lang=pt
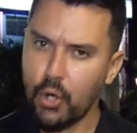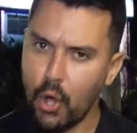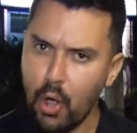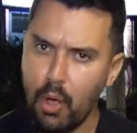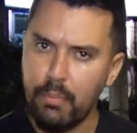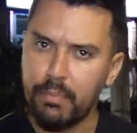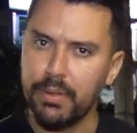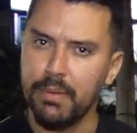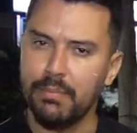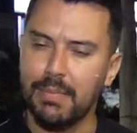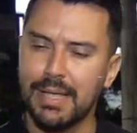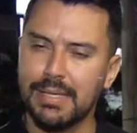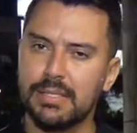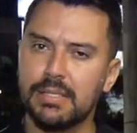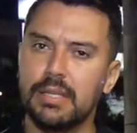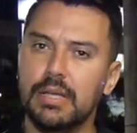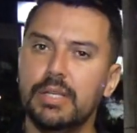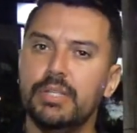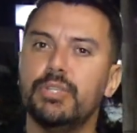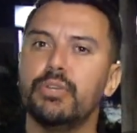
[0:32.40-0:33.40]
um shopping
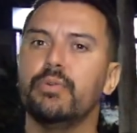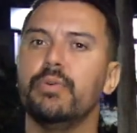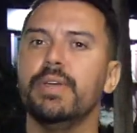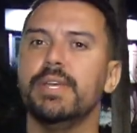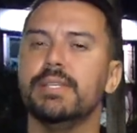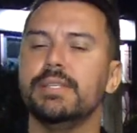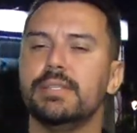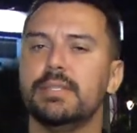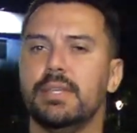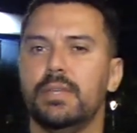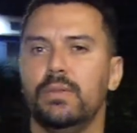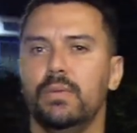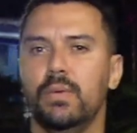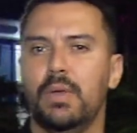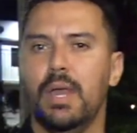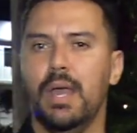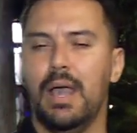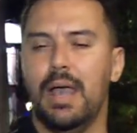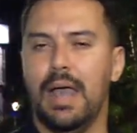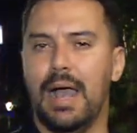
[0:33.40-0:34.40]
bastante
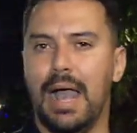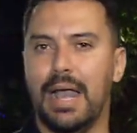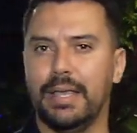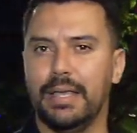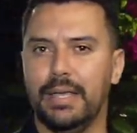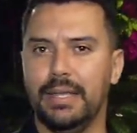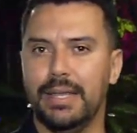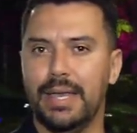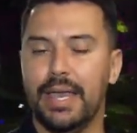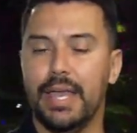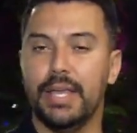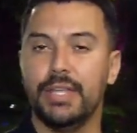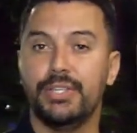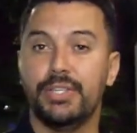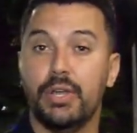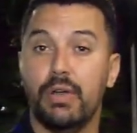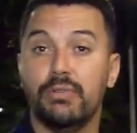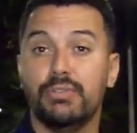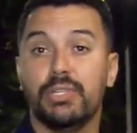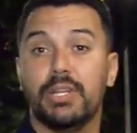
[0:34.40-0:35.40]
conhecido aqui na
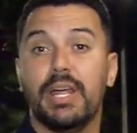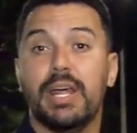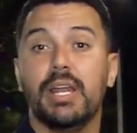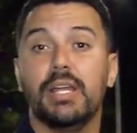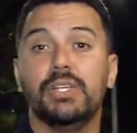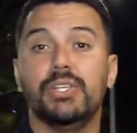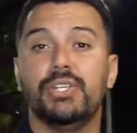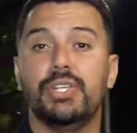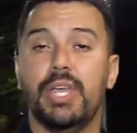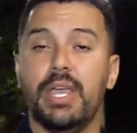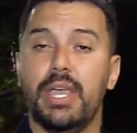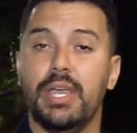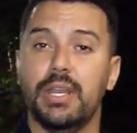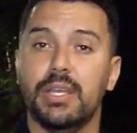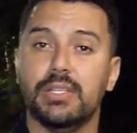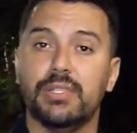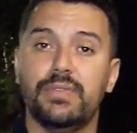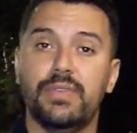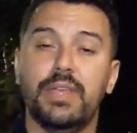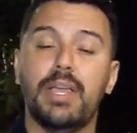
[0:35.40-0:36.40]
região de
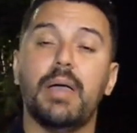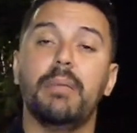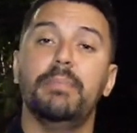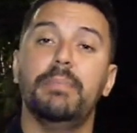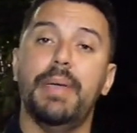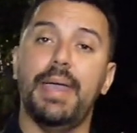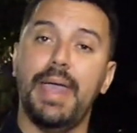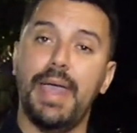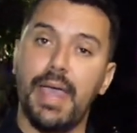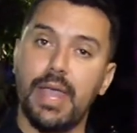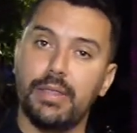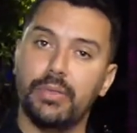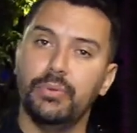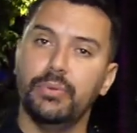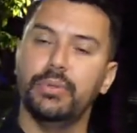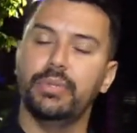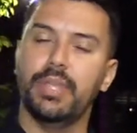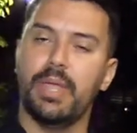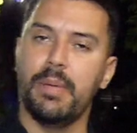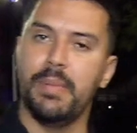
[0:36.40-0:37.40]
Laranjeiras. Fica
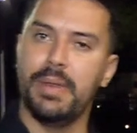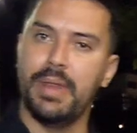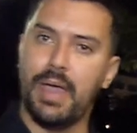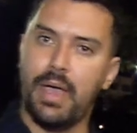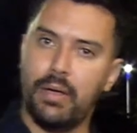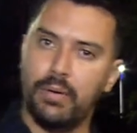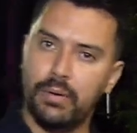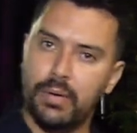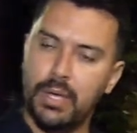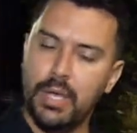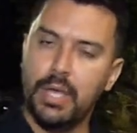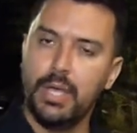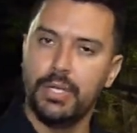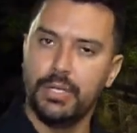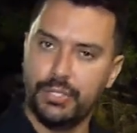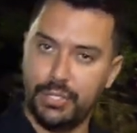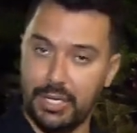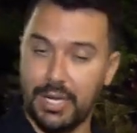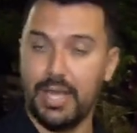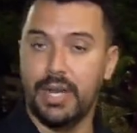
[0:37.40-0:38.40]
perto do terminal
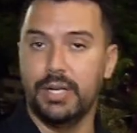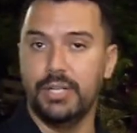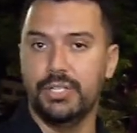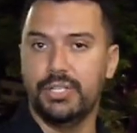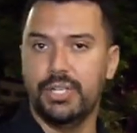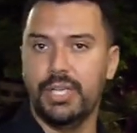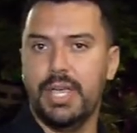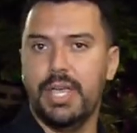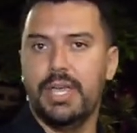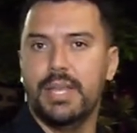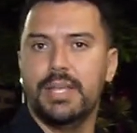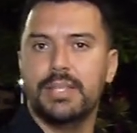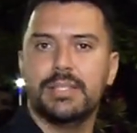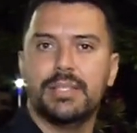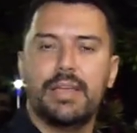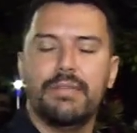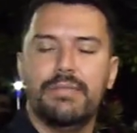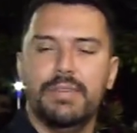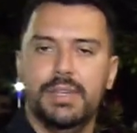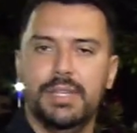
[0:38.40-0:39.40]
de
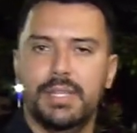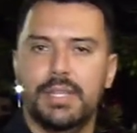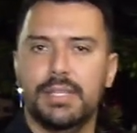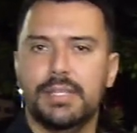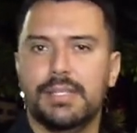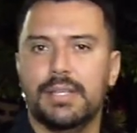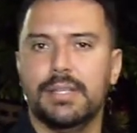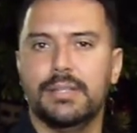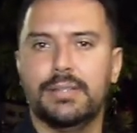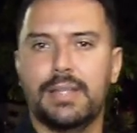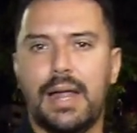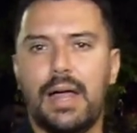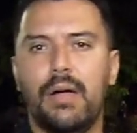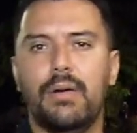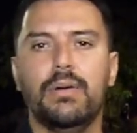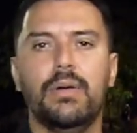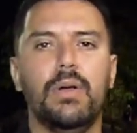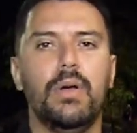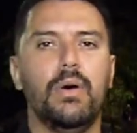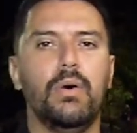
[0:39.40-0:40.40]
Laranjeiras, da Avenida
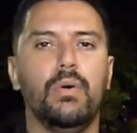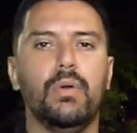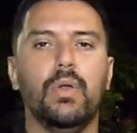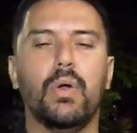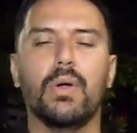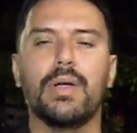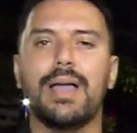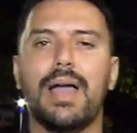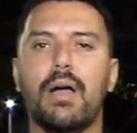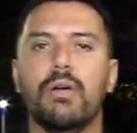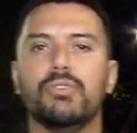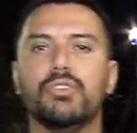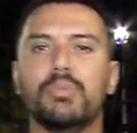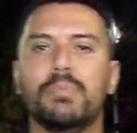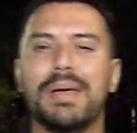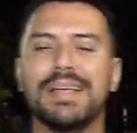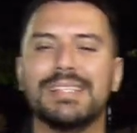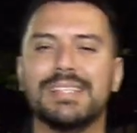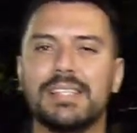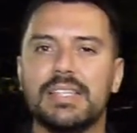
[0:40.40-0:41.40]
Central um local
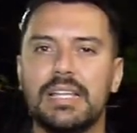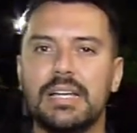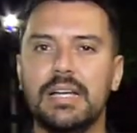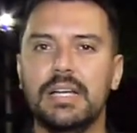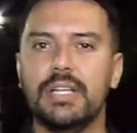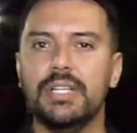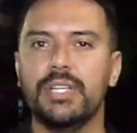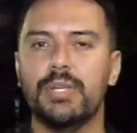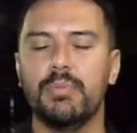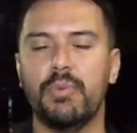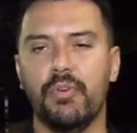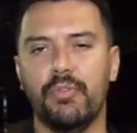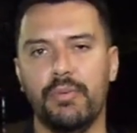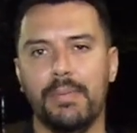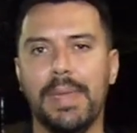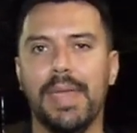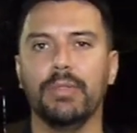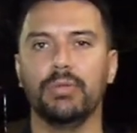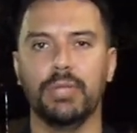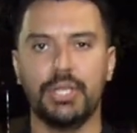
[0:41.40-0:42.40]
de bastante
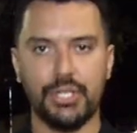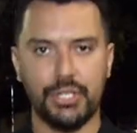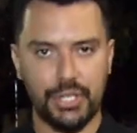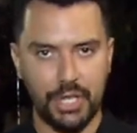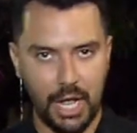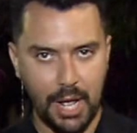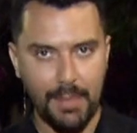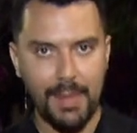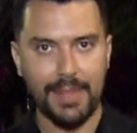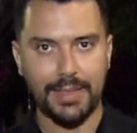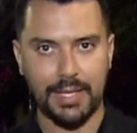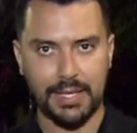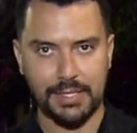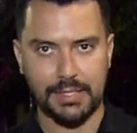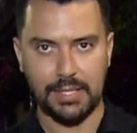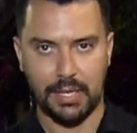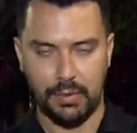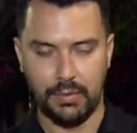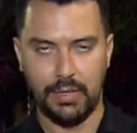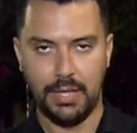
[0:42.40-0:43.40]
movimento. O que chama a
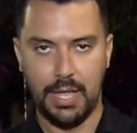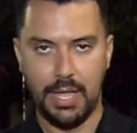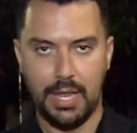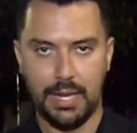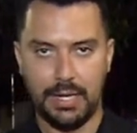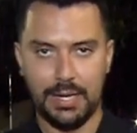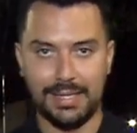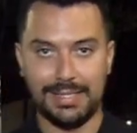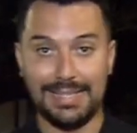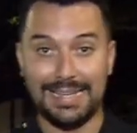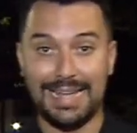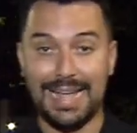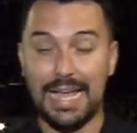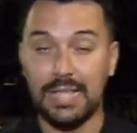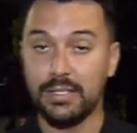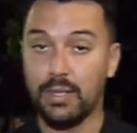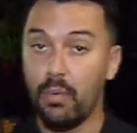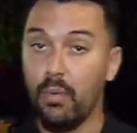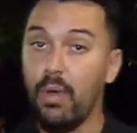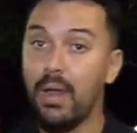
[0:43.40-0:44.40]
atenção nesse
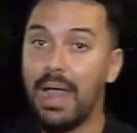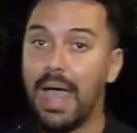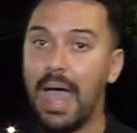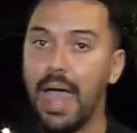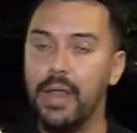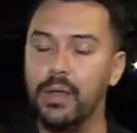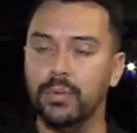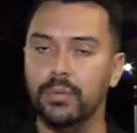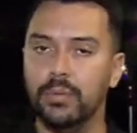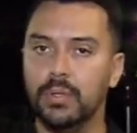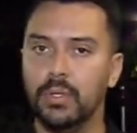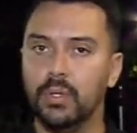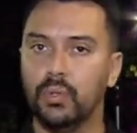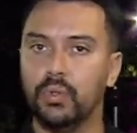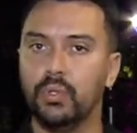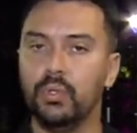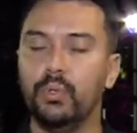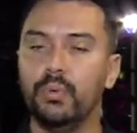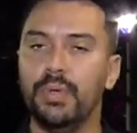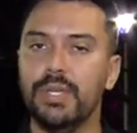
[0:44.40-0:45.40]
caso é o horário.
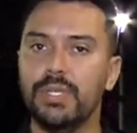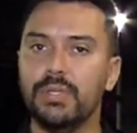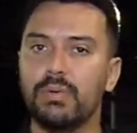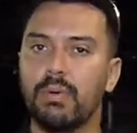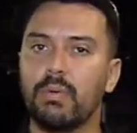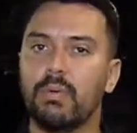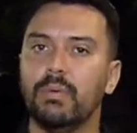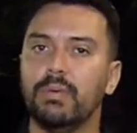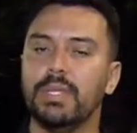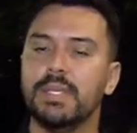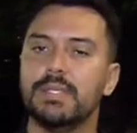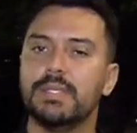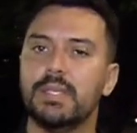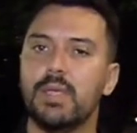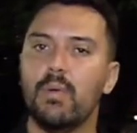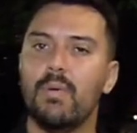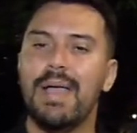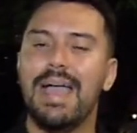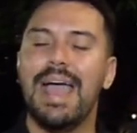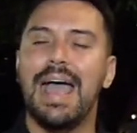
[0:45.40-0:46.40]
Tudo isso
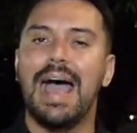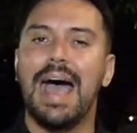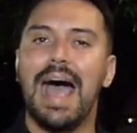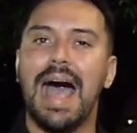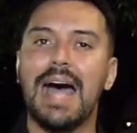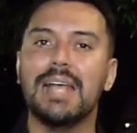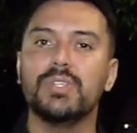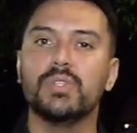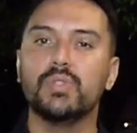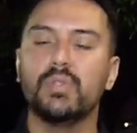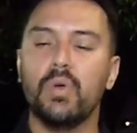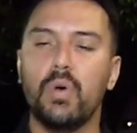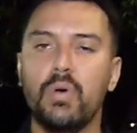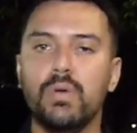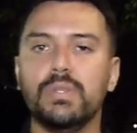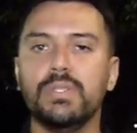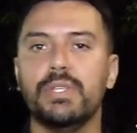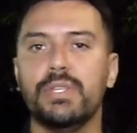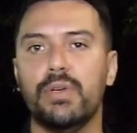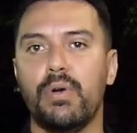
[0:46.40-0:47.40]
aconteceu às
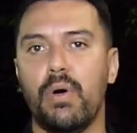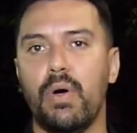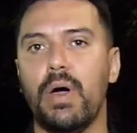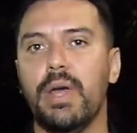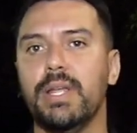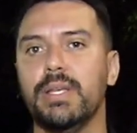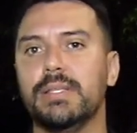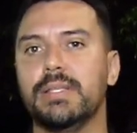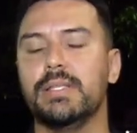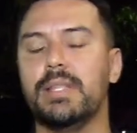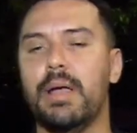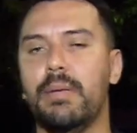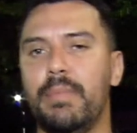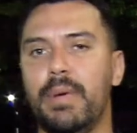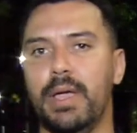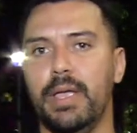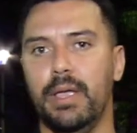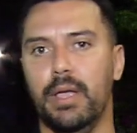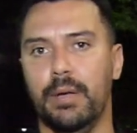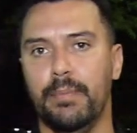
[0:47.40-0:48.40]
11 horas
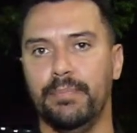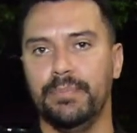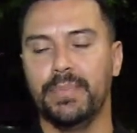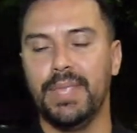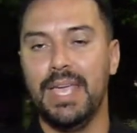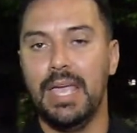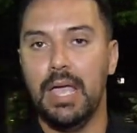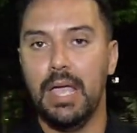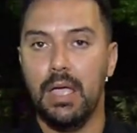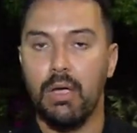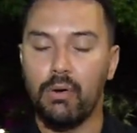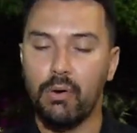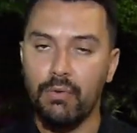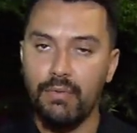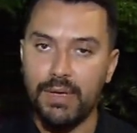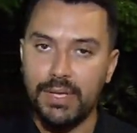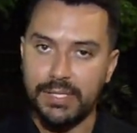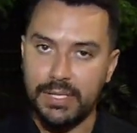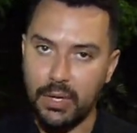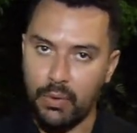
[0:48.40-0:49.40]
da manhã. Eu
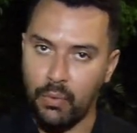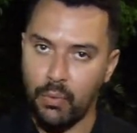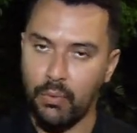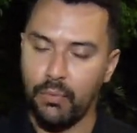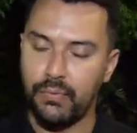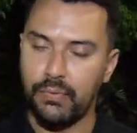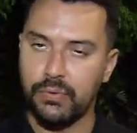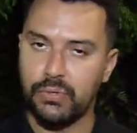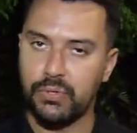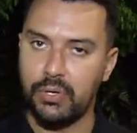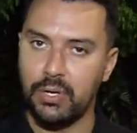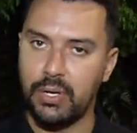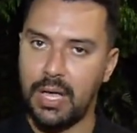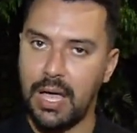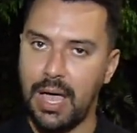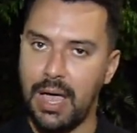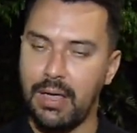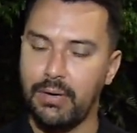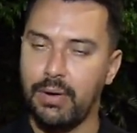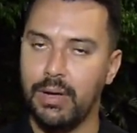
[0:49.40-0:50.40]
conversei com um
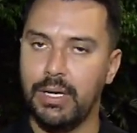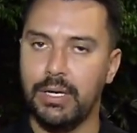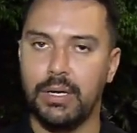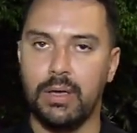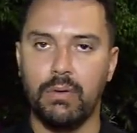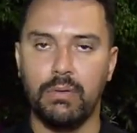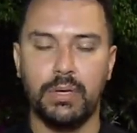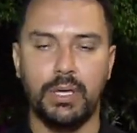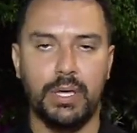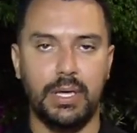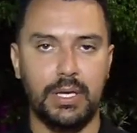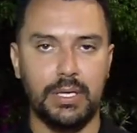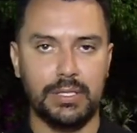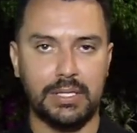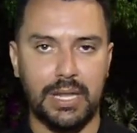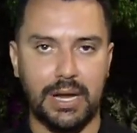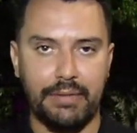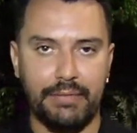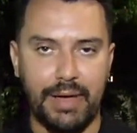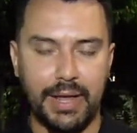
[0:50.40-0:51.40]
funcionário, ele não
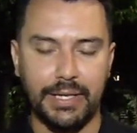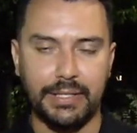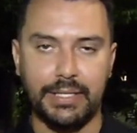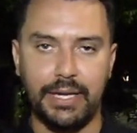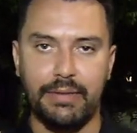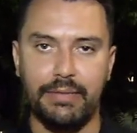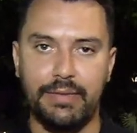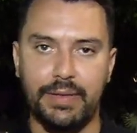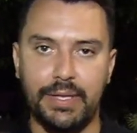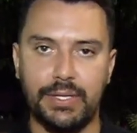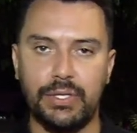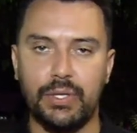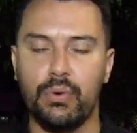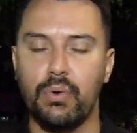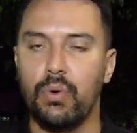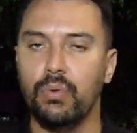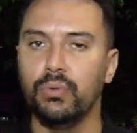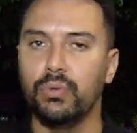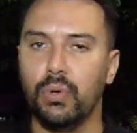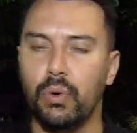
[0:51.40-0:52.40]
quis gravar a
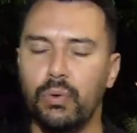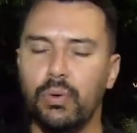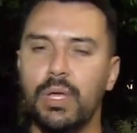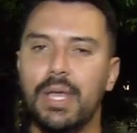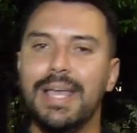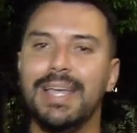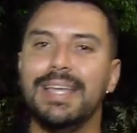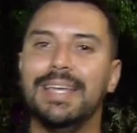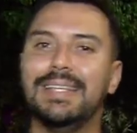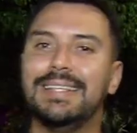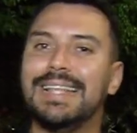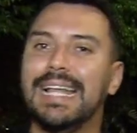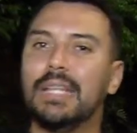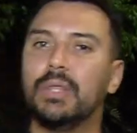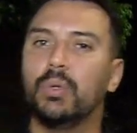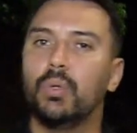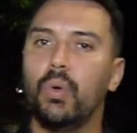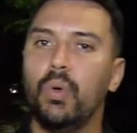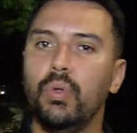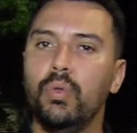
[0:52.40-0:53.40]
entrevista e contou que
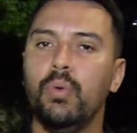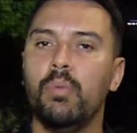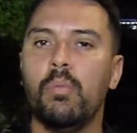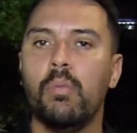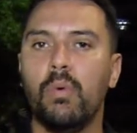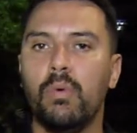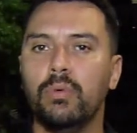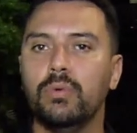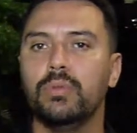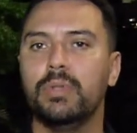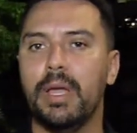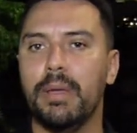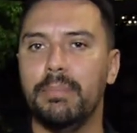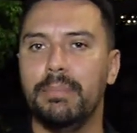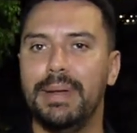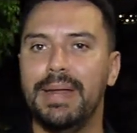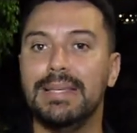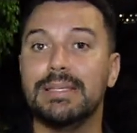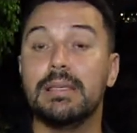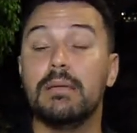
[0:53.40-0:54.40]
está todo mundo
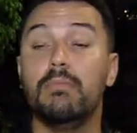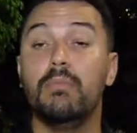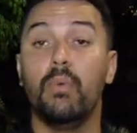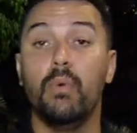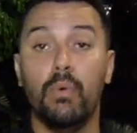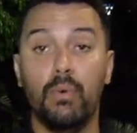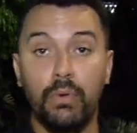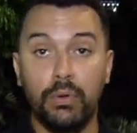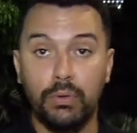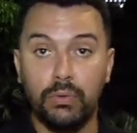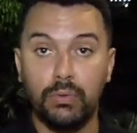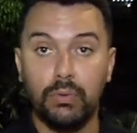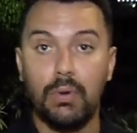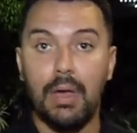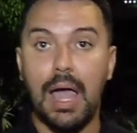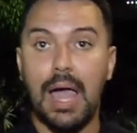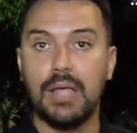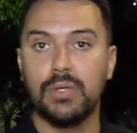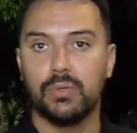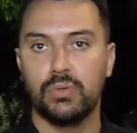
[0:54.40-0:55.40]
da empresa
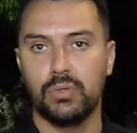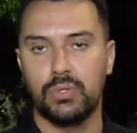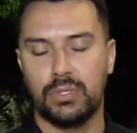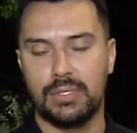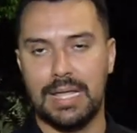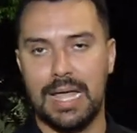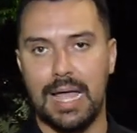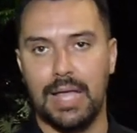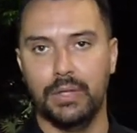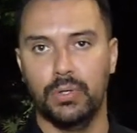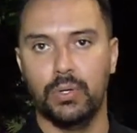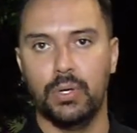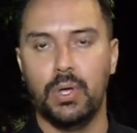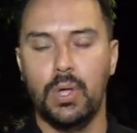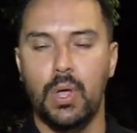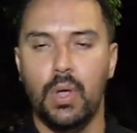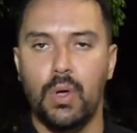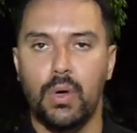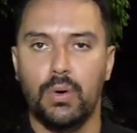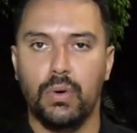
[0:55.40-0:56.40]
muito assustado.